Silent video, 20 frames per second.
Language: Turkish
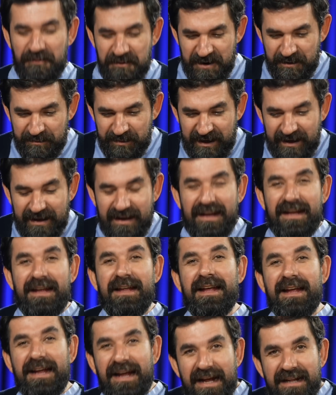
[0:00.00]
Ona bir
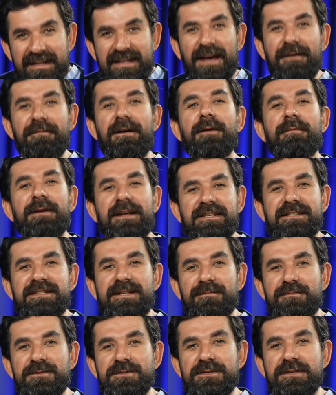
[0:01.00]
hediye vermek
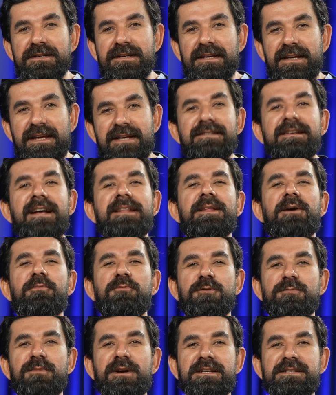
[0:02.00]
istemiş. İhsanda
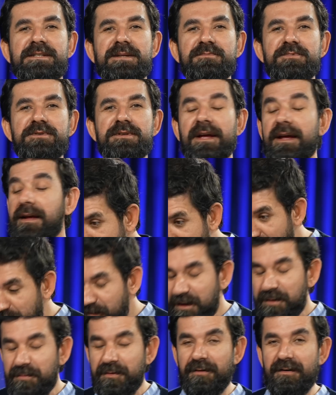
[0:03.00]
bulunmak istemiş. Ki
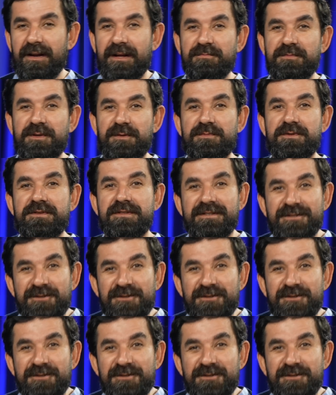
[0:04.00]
o kim evladım demiş.